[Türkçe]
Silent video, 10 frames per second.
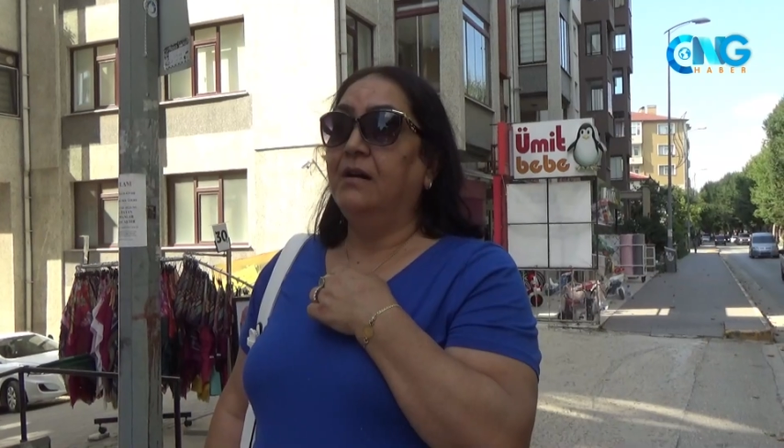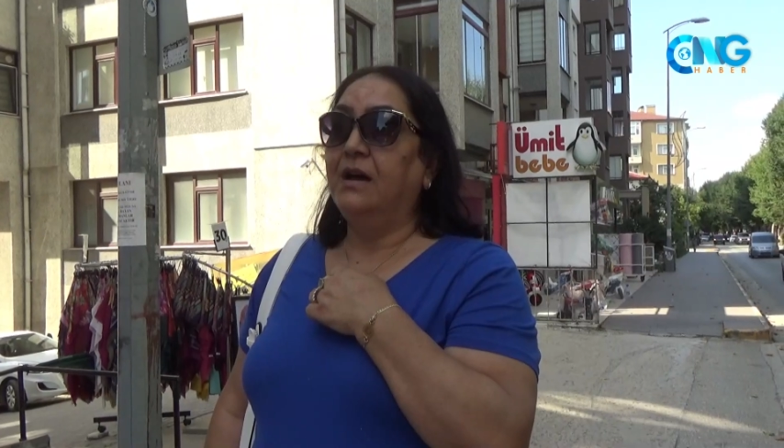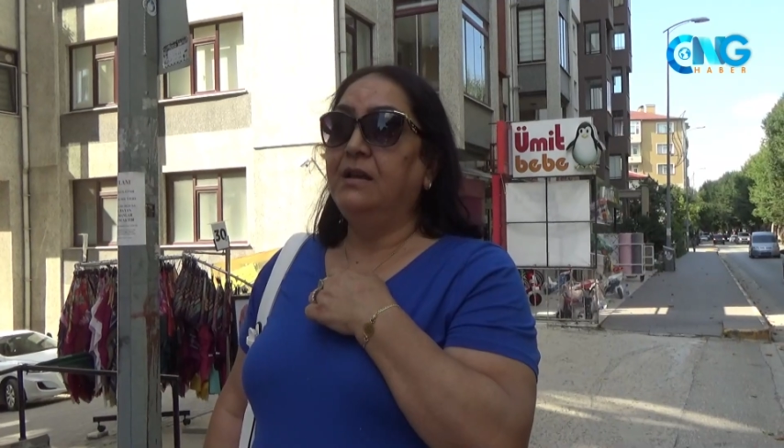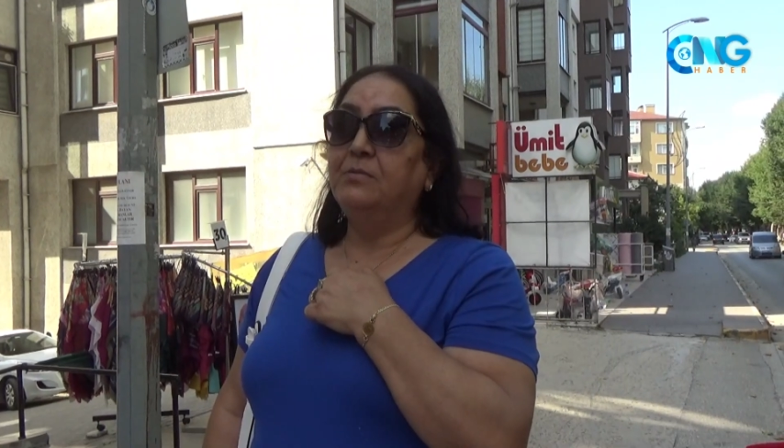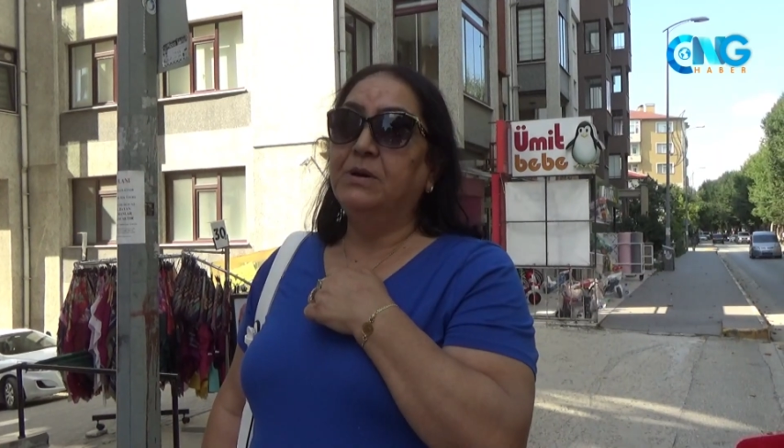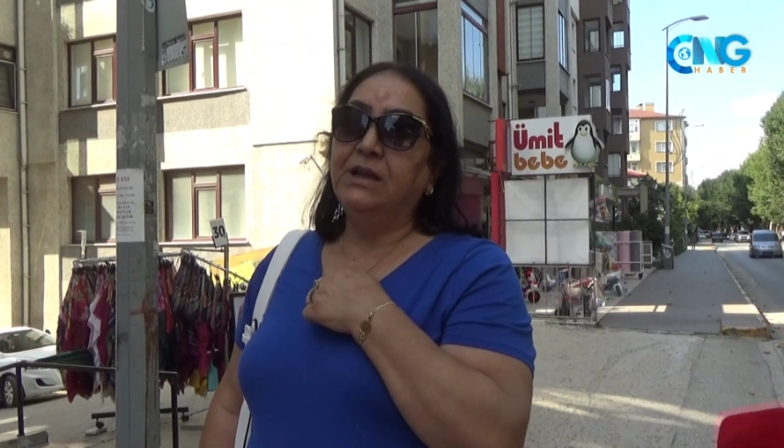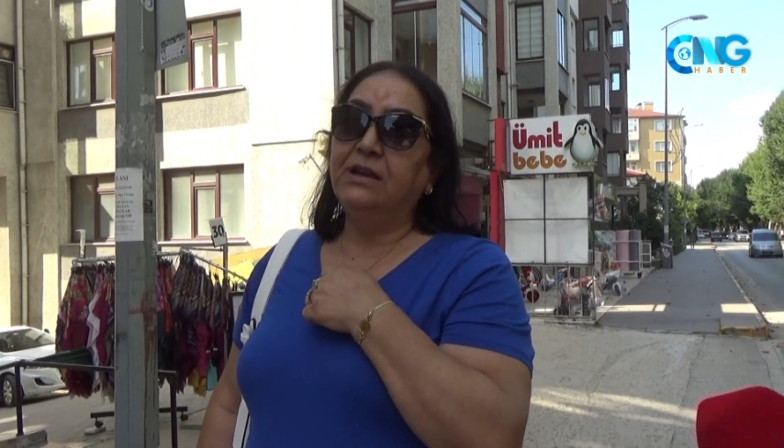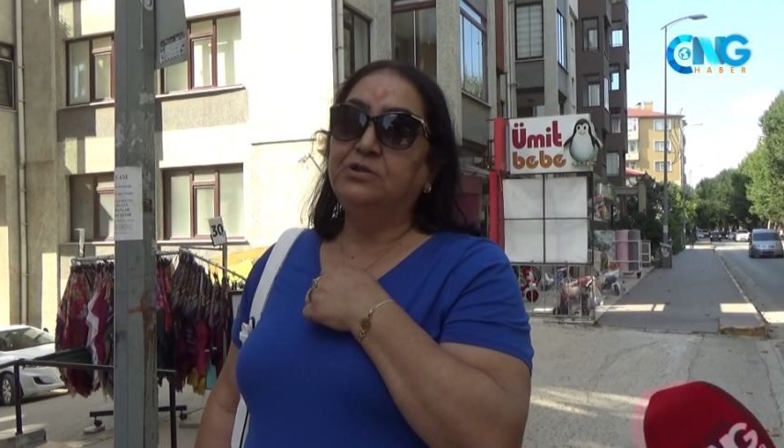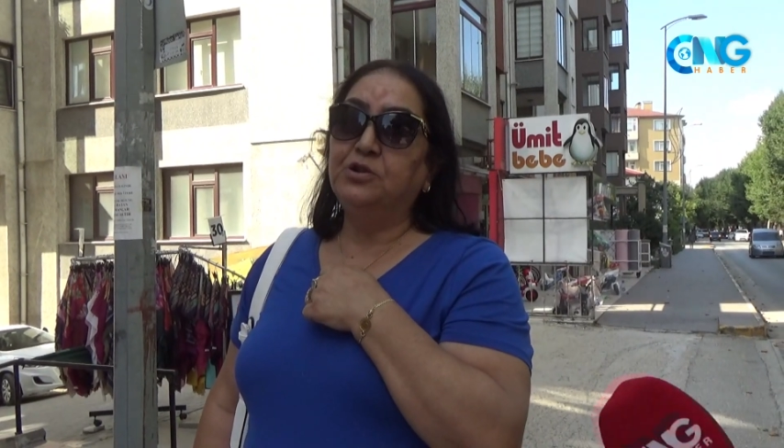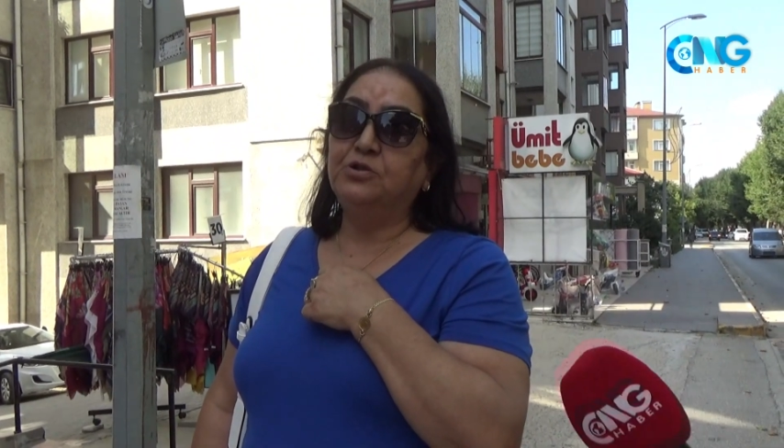Annem bana
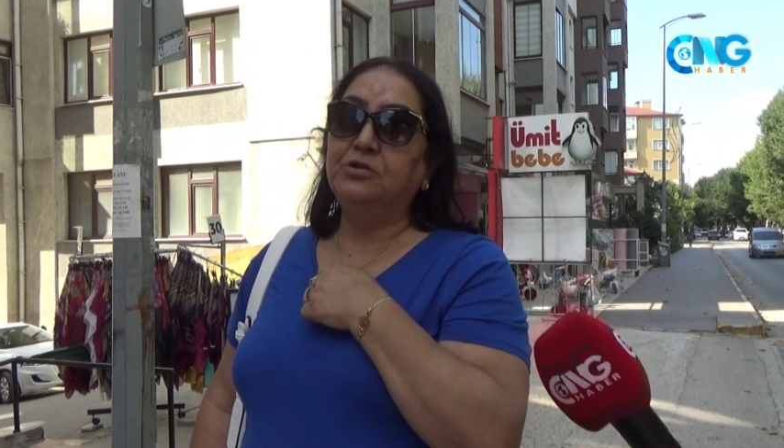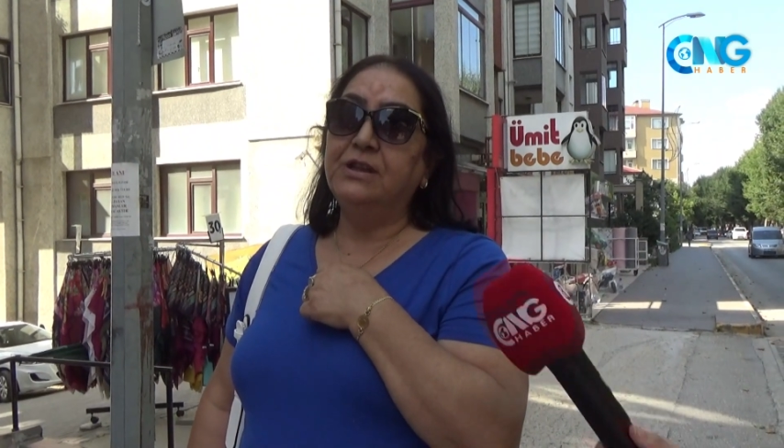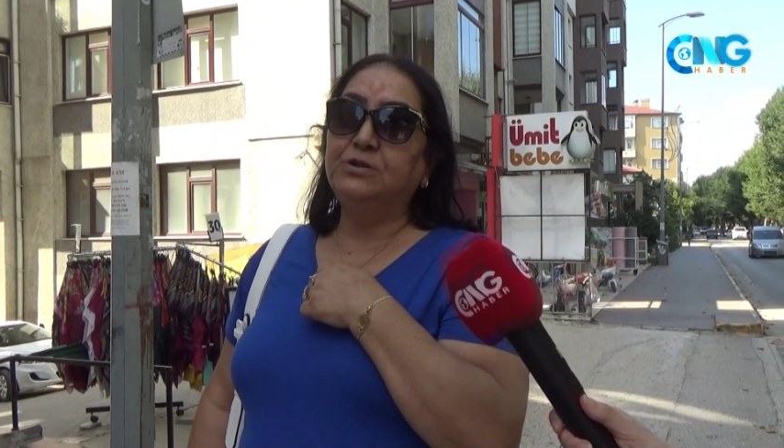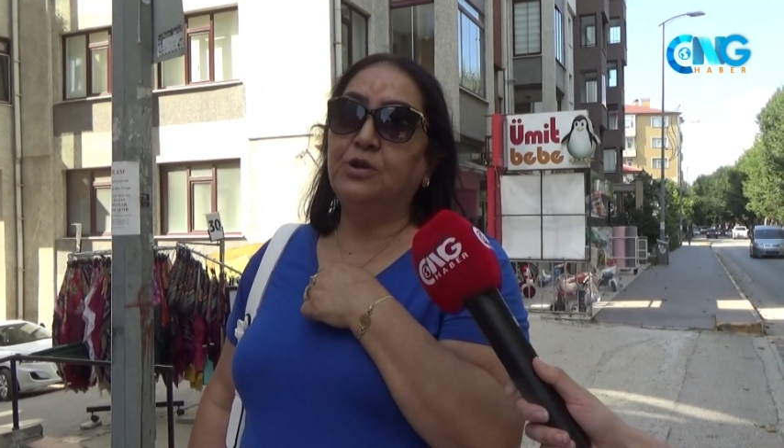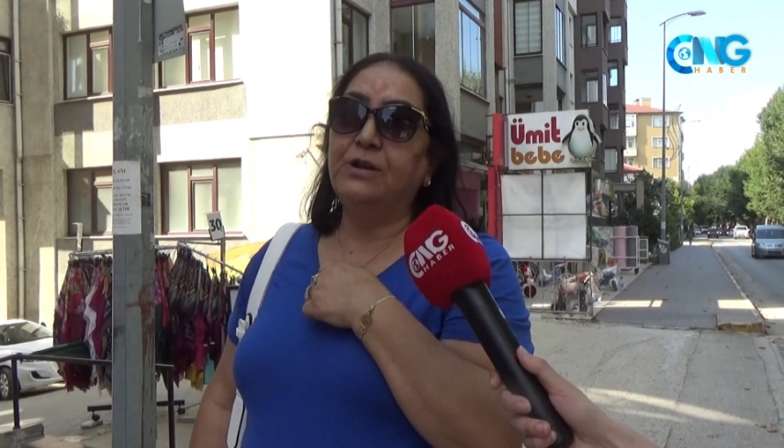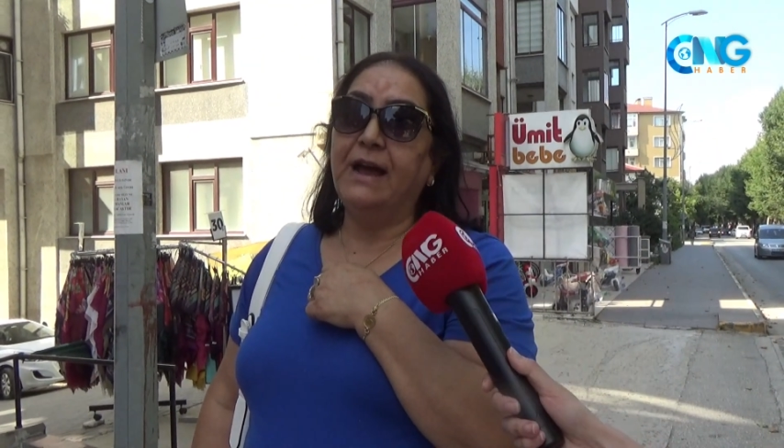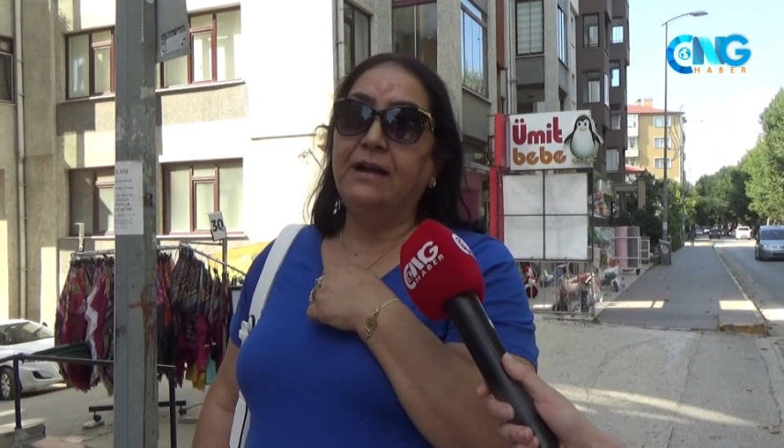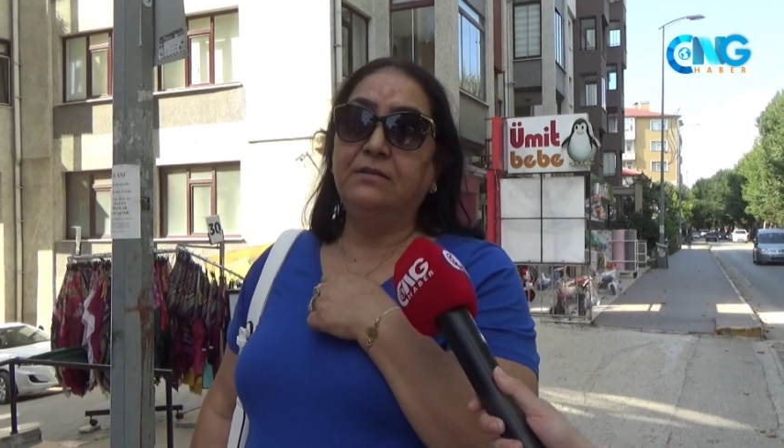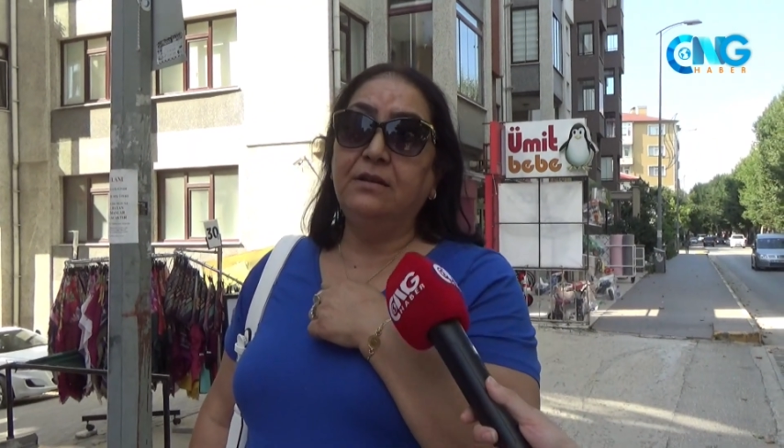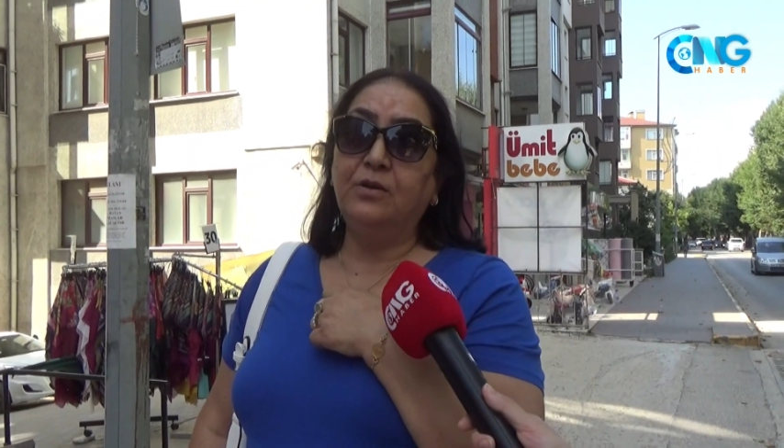en çok ne
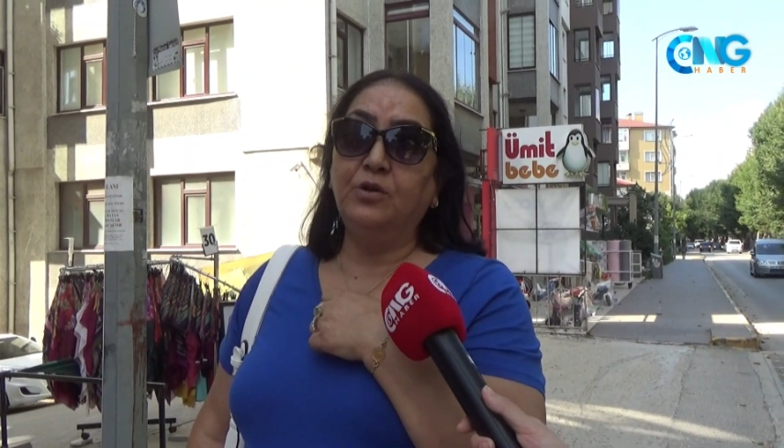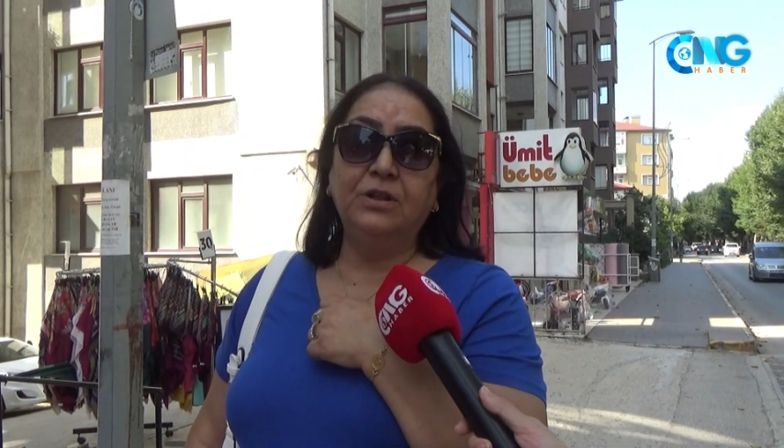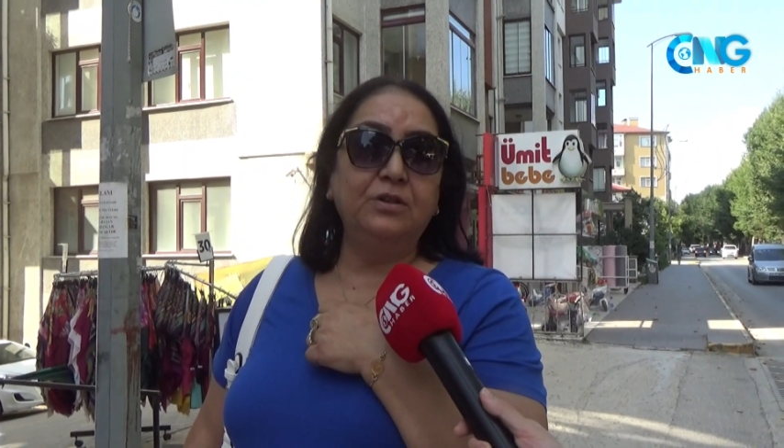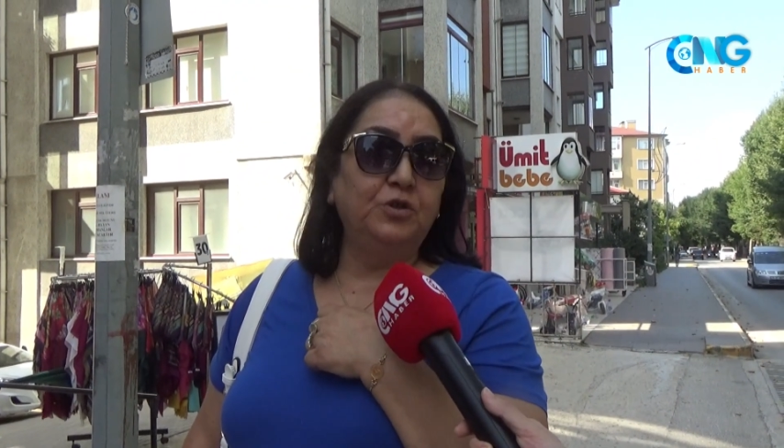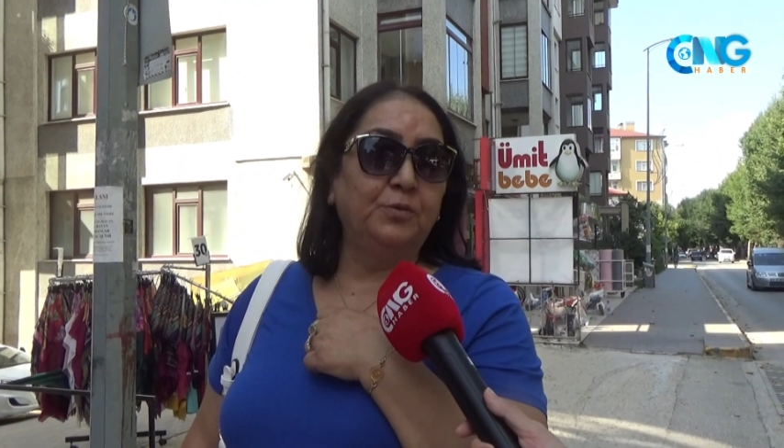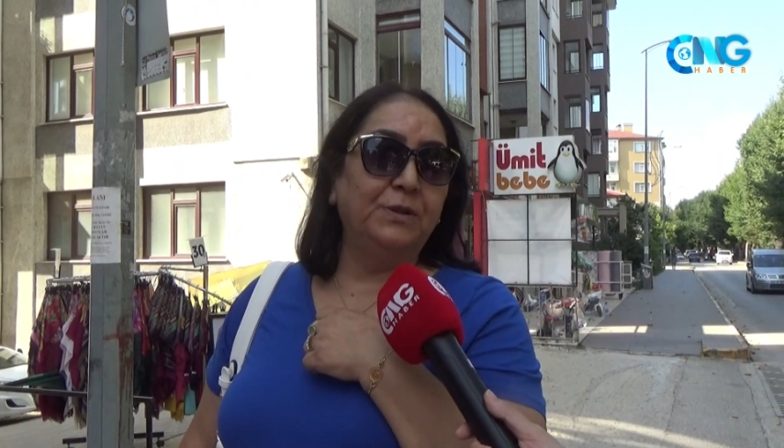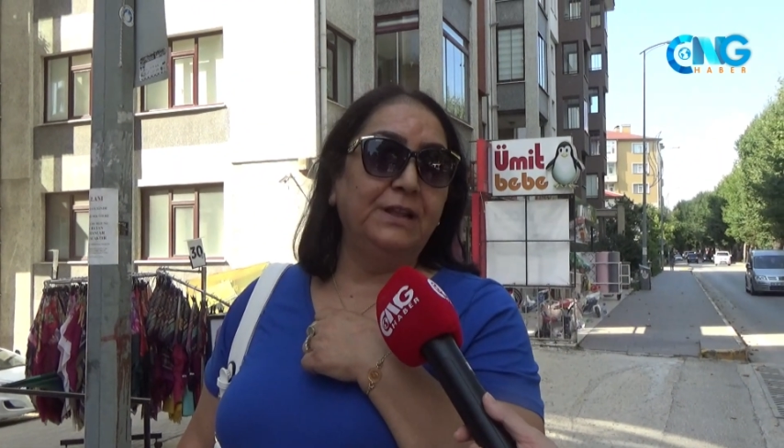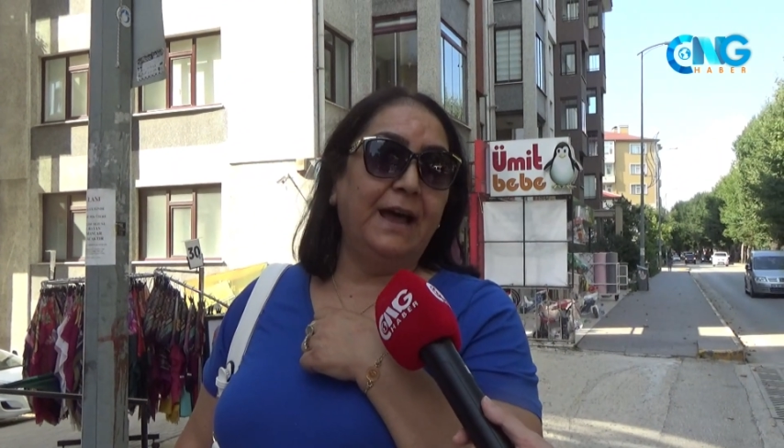söylerdi? Odanı topla